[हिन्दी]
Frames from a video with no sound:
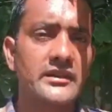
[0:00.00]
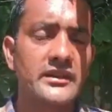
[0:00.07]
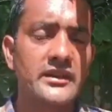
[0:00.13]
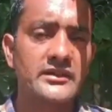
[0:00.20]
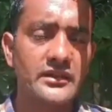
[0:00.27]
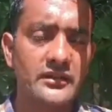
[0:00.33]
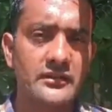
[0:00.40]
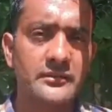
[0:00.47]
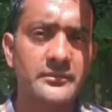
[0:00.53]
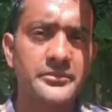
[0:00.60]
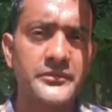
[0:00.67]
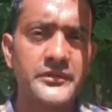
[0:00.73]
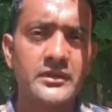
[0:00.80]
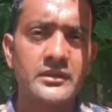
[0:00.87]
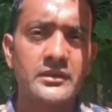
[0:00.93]

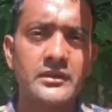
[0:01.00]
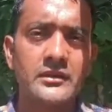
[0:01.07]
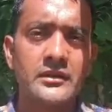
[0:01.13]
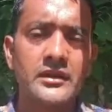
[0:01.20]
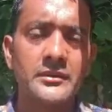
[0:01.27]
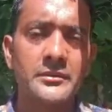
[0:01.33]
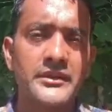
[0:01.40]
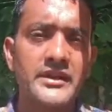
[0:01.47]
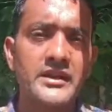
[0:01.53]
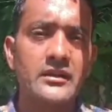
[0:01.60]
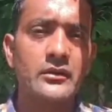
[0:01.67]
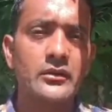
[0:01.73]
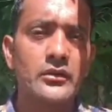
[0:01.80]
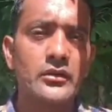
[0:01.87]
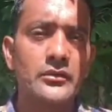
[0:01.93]
कीटनाशक एमिडा
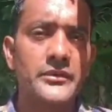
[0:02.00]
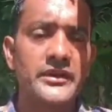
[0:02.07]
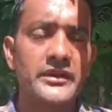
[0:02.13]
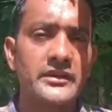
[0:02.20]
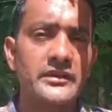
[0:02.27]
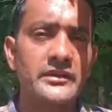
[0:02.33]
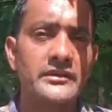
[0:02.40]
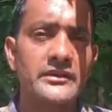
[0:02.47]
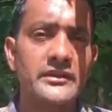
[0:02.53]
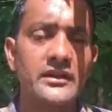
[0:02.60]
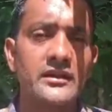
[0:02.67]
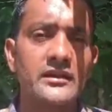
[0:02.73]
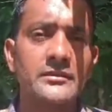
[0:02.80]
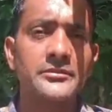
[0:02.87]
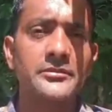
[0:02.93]
क्लोरोफिड
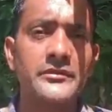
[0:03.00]
या